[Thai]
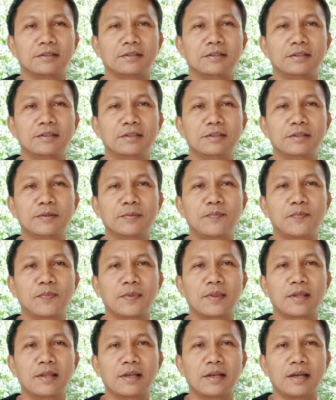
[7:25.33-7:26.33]
คือ
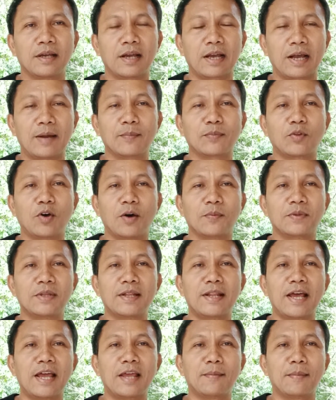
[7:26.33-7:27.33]
คำตอบ
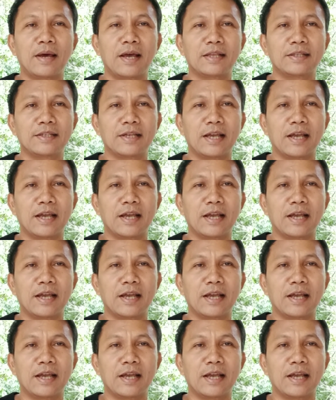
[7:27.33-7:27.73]
ที่ได้มา